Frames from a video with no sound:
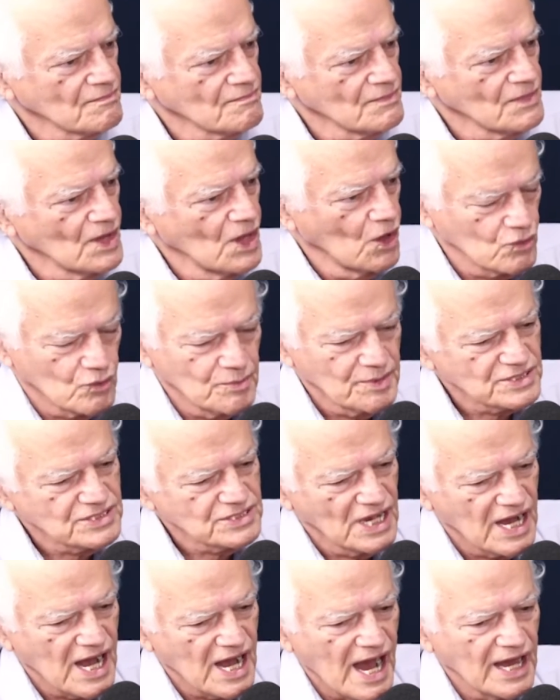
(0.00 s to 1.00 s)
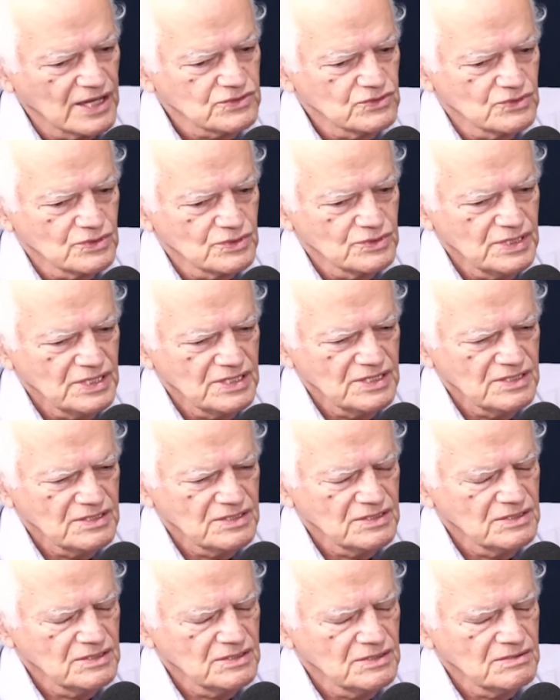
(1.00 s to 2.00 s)
Eu comecei rádio
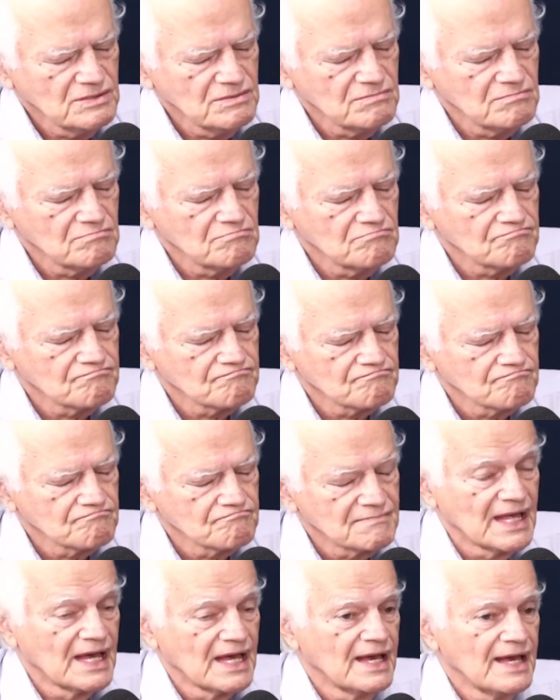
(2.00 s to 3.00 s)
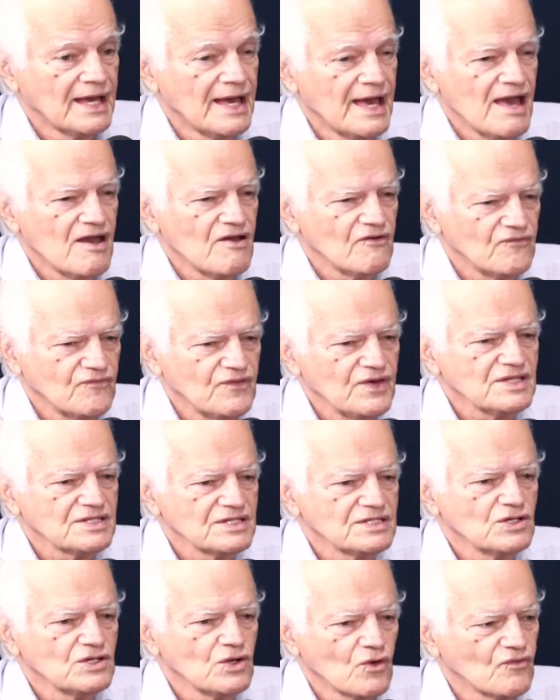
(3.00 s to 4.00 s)
em 20 de
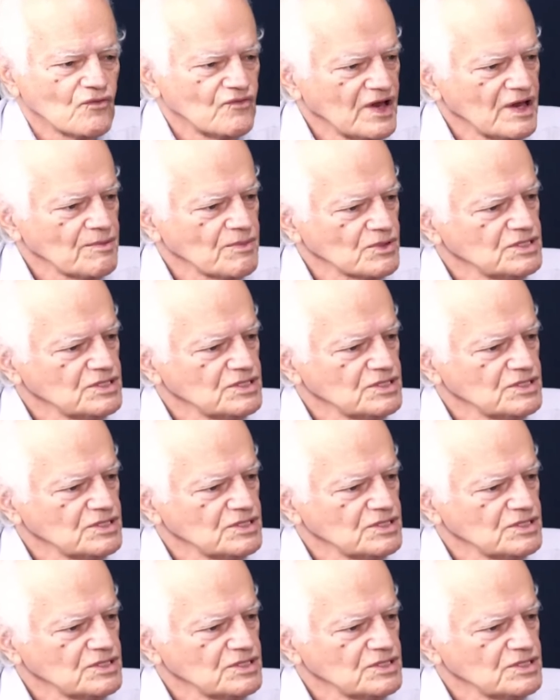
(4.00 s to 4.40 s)
novembro de